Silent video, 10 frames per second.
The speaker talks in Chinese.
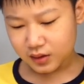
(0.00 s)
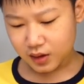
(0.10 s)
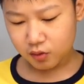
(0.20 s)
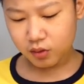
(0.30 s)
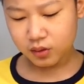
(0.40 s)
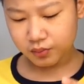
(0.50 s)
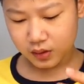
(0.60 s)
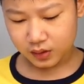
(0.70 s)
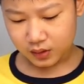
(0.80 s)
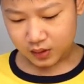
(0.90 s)
那为什
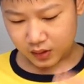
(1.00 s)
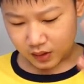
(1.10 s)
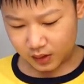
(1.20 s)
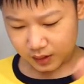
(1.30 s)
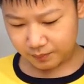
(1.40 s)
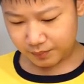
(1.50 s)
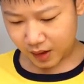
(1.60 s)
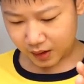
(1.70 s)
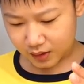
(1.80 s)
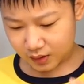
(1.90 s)
么礼
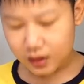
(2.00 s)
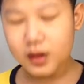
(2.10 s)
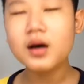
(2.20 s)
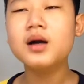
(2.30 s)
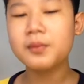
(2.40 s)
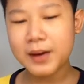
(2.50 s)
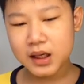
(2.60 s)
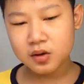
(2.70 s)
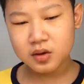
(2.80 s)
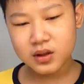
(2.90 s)
拜呃礼拜
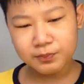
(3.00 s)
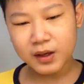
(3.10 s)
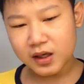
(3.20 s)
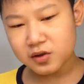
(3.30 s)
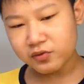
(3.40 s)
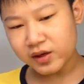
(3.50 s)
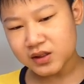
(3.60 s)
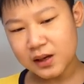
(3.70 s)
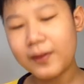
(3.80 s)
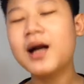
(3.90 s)
六日本来就放
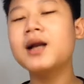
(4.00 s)
假嘛？